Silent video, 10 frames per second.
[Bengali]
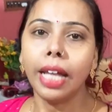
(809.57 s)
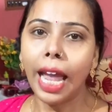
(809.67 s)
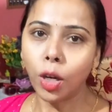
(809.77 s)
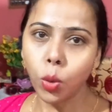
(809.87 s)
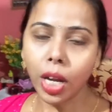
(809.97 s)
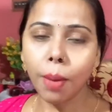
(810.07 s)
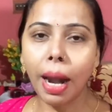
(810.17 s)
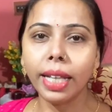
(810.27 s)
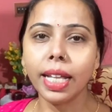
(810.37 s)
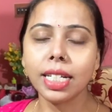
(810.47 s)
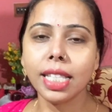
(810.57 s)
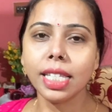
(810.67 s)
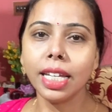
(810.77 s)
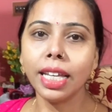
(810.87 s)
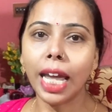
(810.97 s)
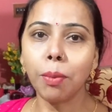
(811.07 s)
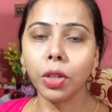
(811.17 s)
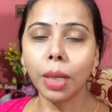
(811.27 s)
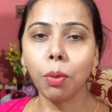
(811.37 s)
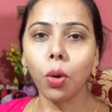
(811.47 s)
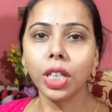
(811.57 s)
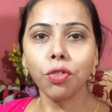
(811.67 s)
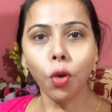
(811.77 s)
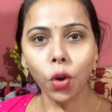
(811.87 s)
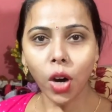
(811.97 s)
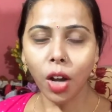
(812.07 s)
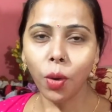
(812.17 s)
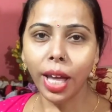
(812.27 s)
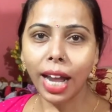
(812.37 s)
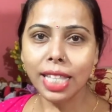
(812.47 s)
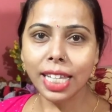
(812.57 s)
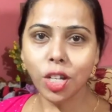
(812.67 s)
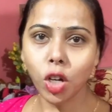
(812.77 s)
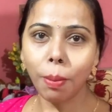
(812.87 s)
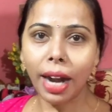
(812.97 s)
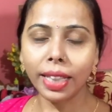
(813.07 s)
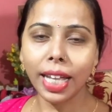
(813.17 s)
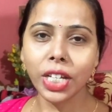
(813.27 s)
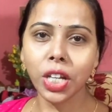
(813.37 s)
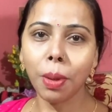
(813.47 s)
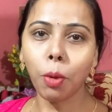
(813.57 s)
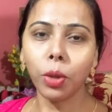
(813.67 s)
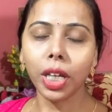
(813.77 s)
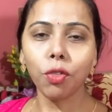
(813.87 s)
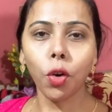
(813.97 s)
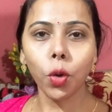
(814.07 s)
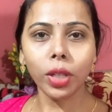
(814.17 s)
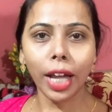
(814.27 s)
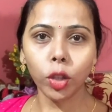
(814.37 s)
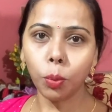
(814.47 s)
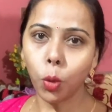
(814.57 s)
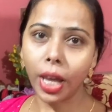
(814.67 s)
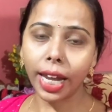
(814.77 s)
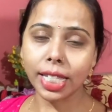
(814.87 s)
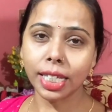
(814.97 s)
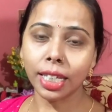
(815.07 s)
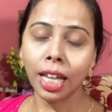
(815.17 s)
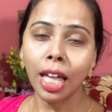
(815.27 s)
একটু আগে বাড়িতে এসেছি এর মধ্যে বৌদির ফোন করাও হয়ে গেছে আসলে বাড়িতে এসে আমি বৌদিকে ফোন করতে একদম ভুলে গেছি